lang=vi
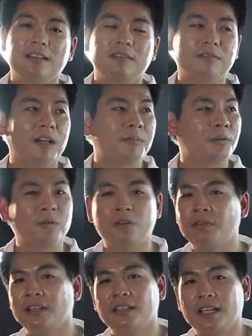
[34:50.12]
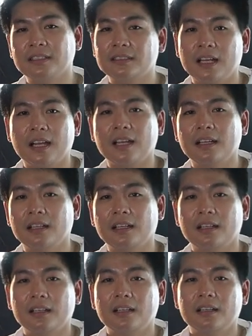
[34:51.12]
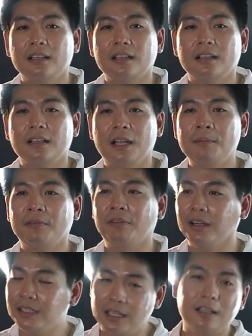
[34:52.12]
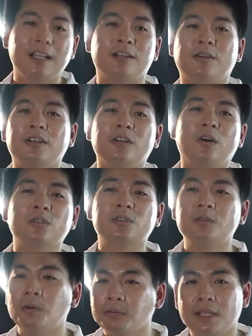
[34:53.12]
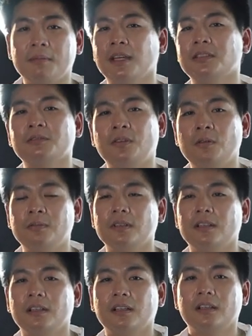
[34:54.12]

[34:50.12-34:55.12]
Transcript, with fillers: và Bruno Fernandes ra để mà vẫn giữ lại Ronaldo suốt một trăm hai mươi phút.